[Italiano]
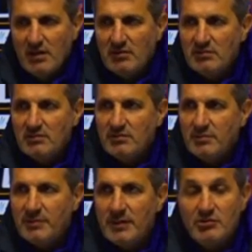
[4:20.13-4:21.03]
un
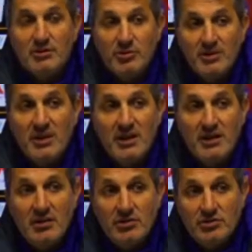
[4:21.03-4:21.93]
preparatore dei
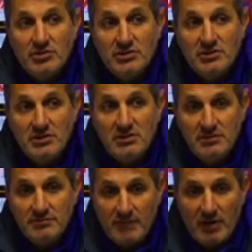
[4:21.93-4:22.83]
portieri oggi,